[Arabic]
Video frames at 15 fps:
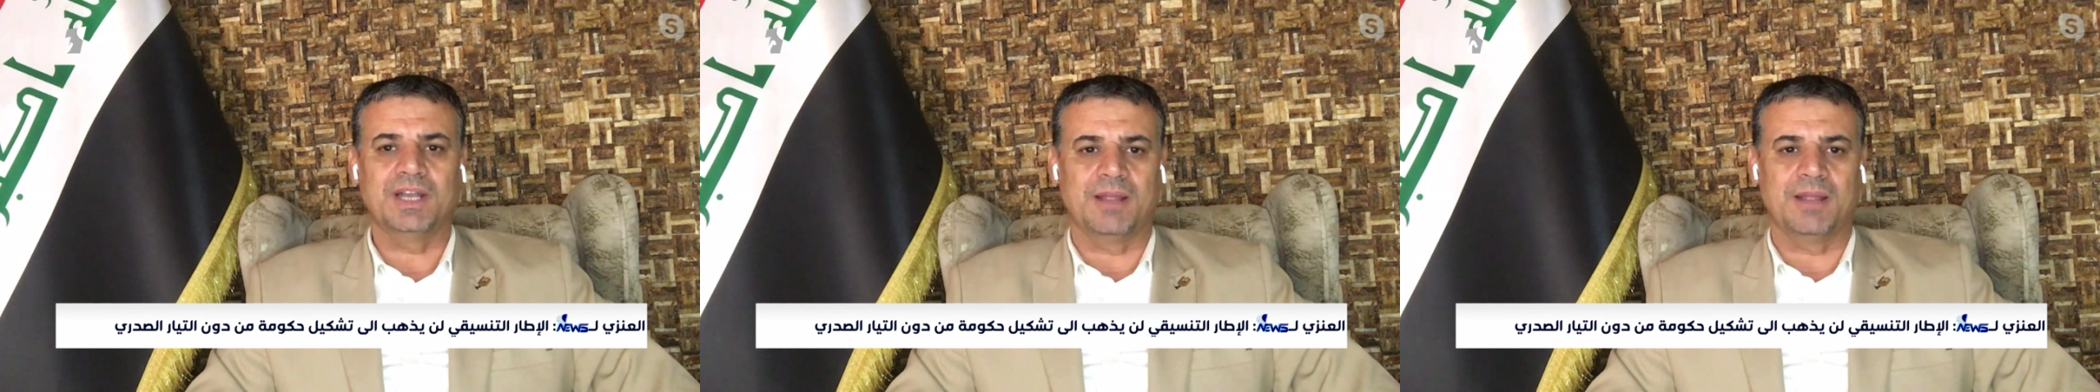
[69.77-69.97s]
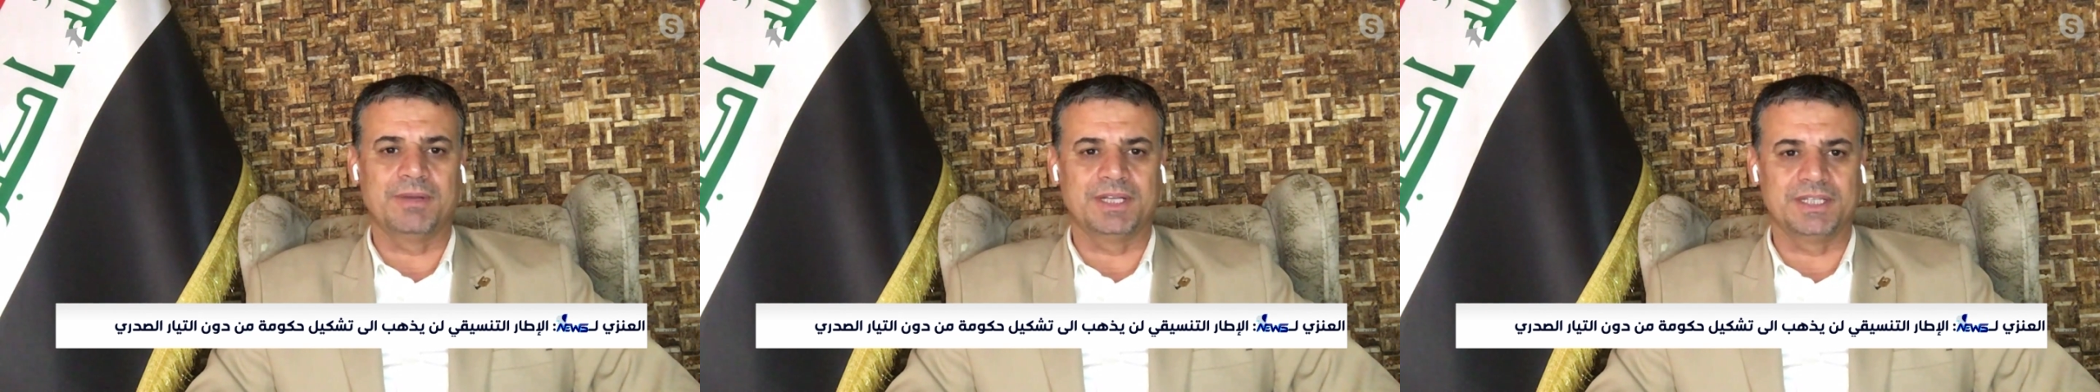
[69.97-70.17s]

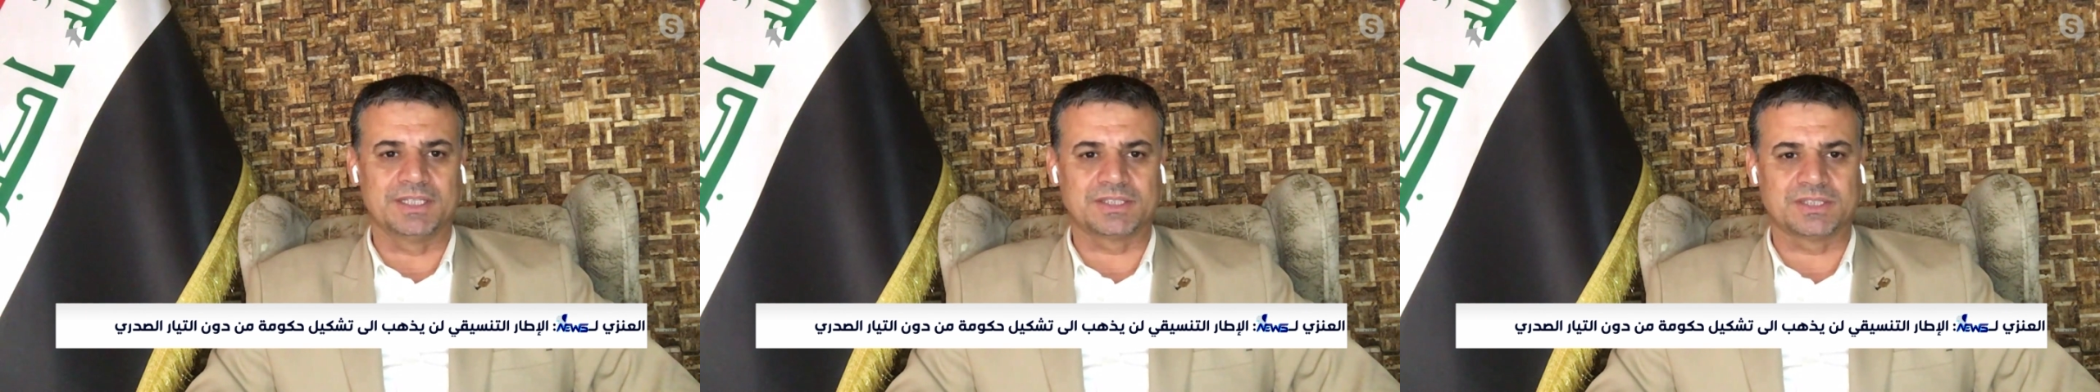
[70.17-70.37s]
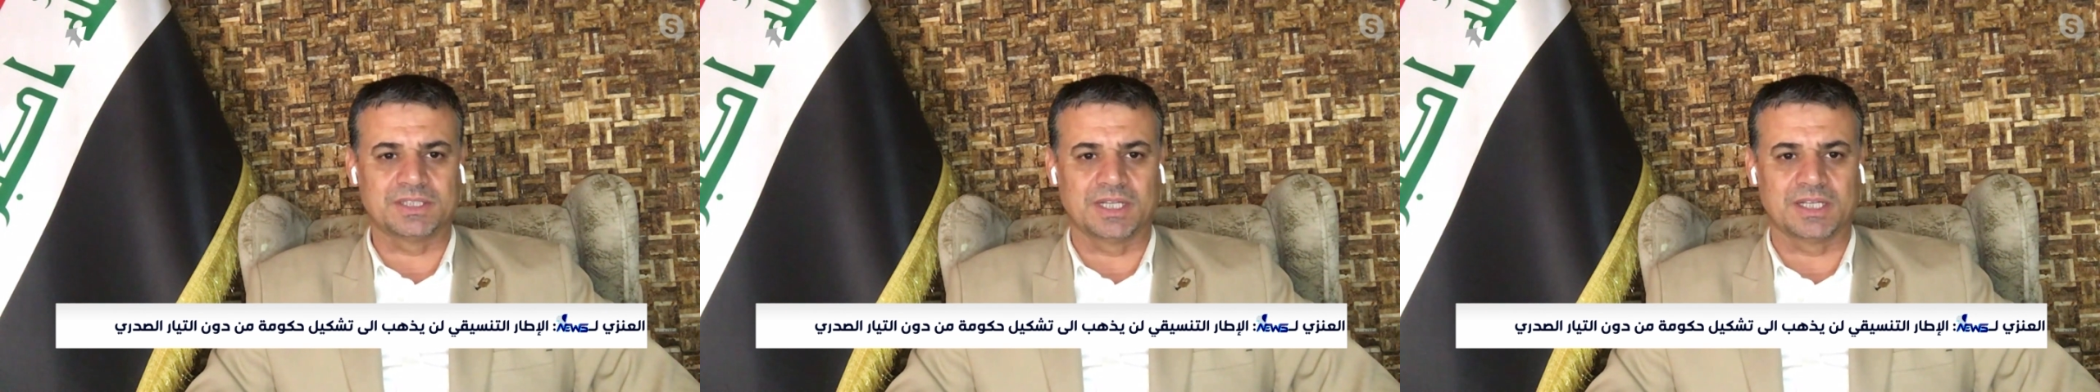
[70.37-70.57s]

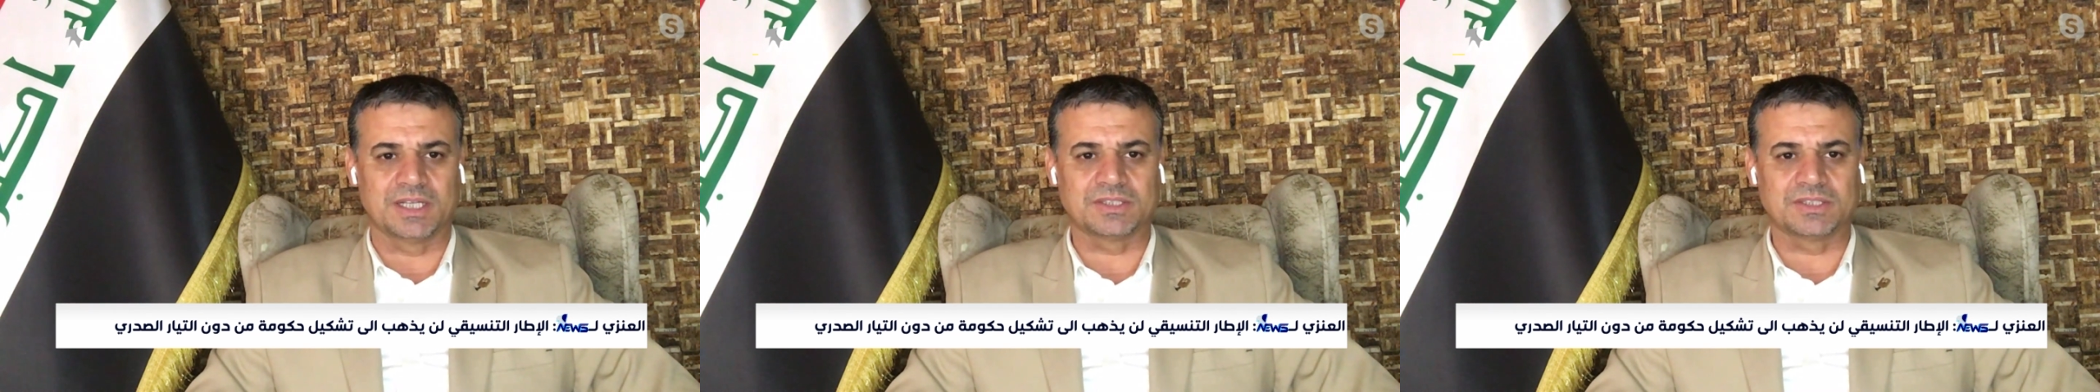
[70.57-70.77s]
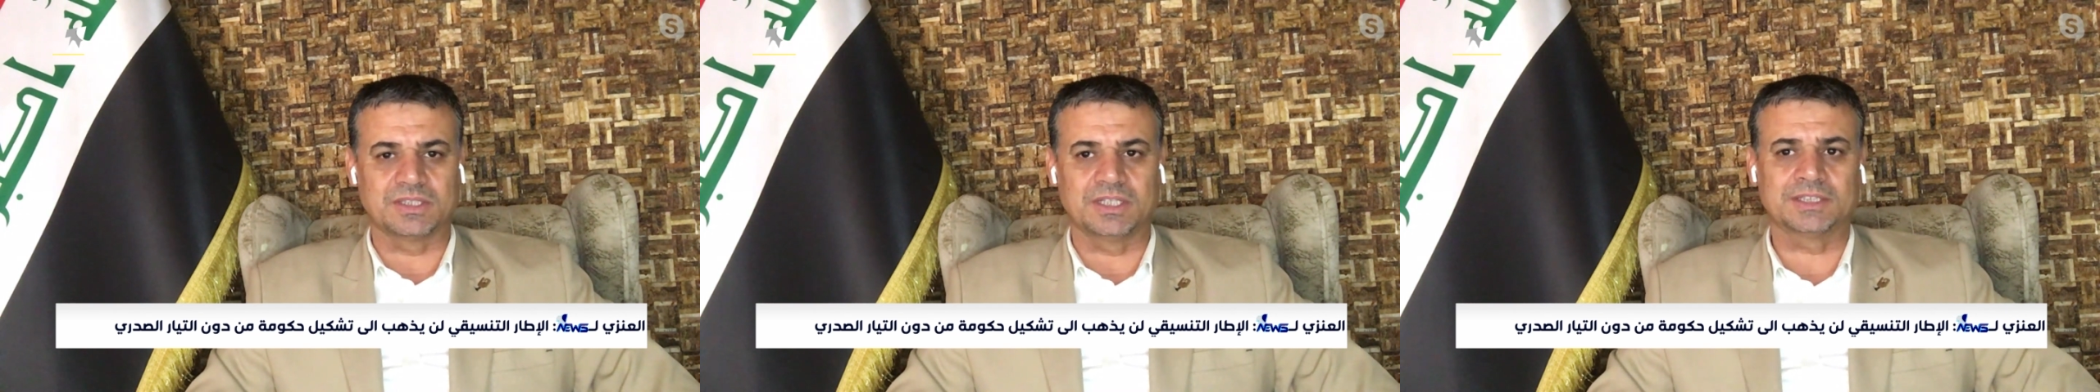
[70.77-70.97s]
العمليه
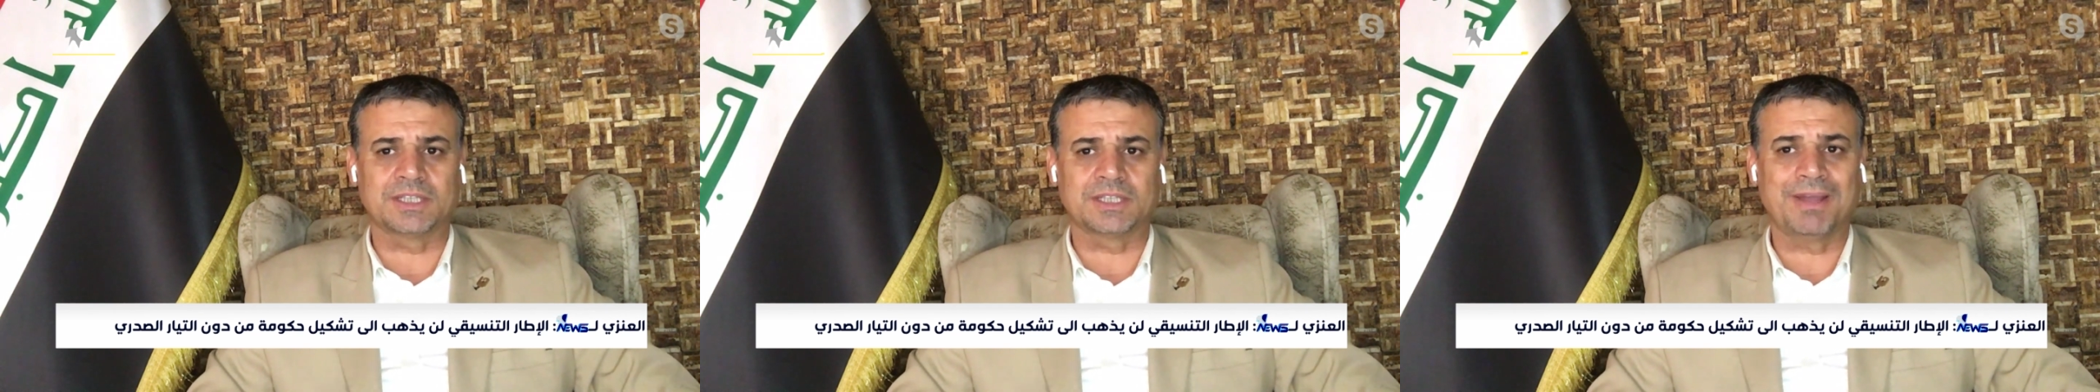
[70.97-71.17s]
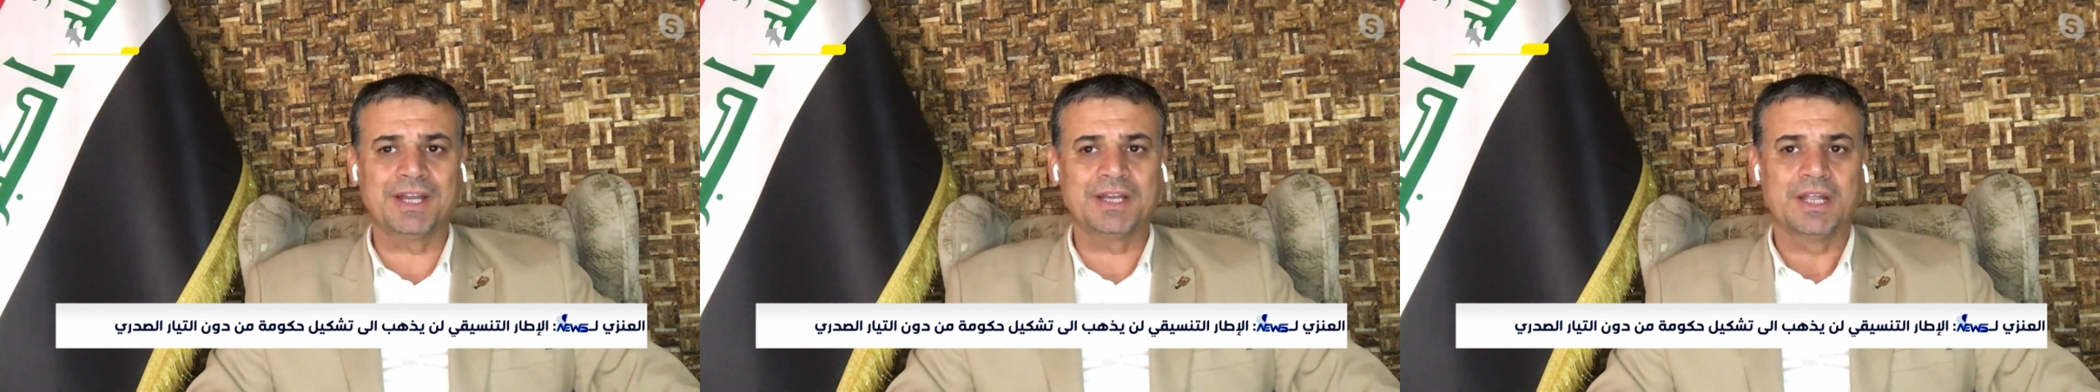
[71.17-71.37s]
السياسيه،
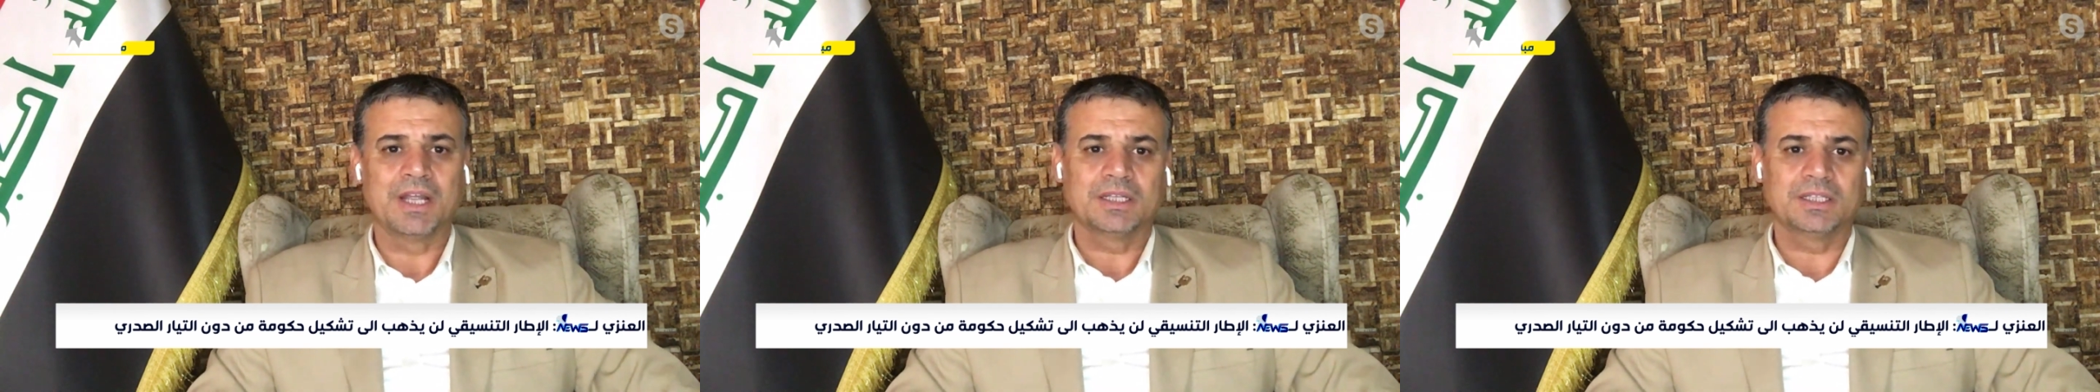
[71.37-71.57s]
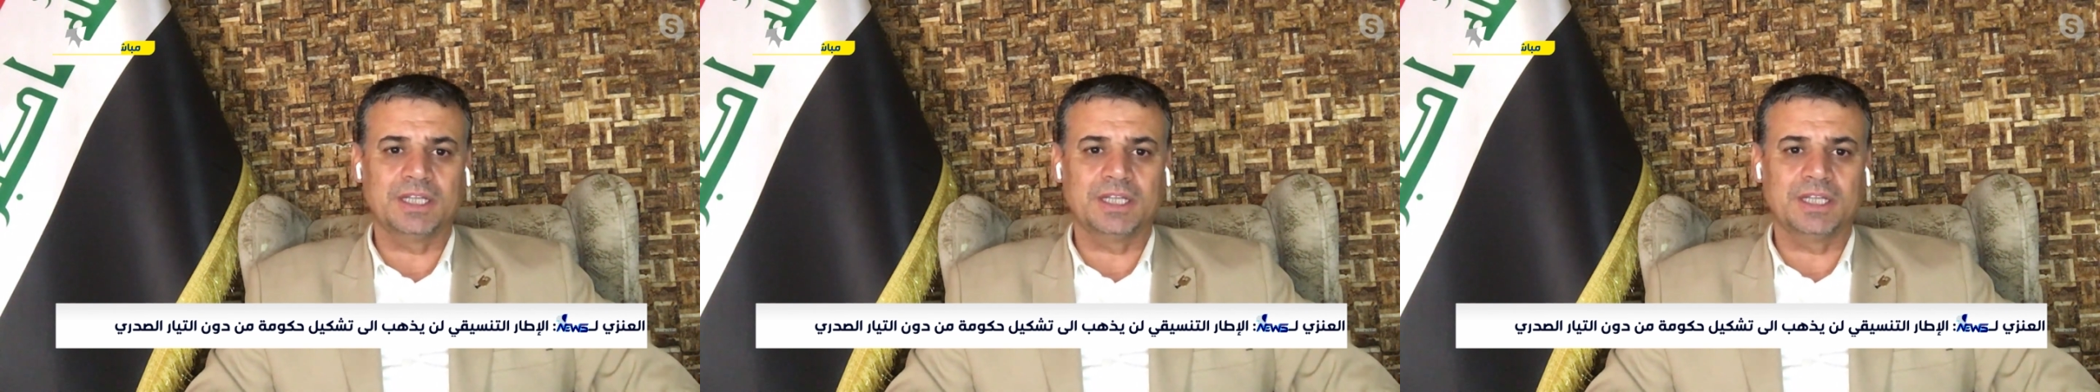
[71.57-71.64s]
طبعا